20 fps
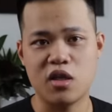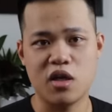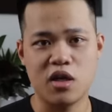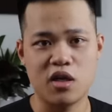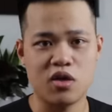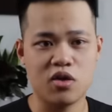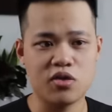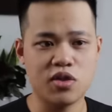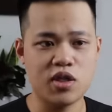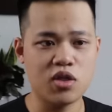
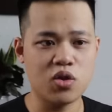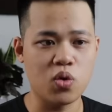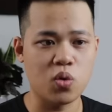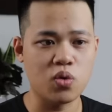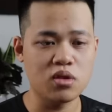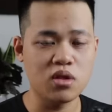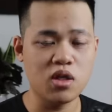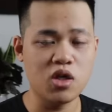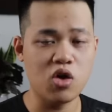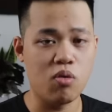tiền nó sẽ
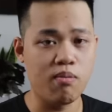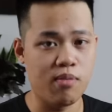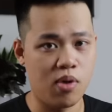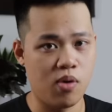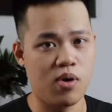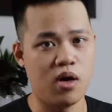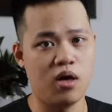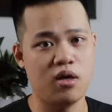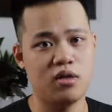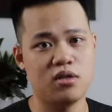tốn nhiều
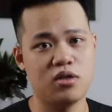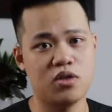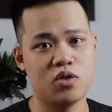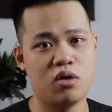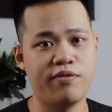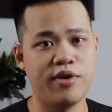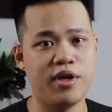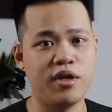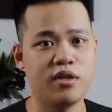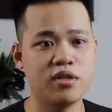màu hơn
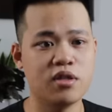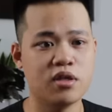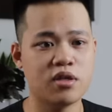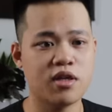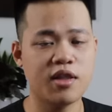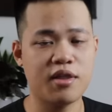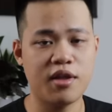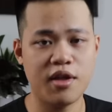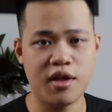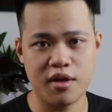so với sơn
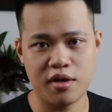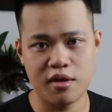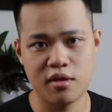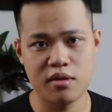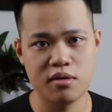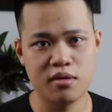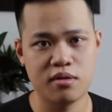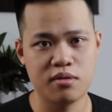đắt tiền.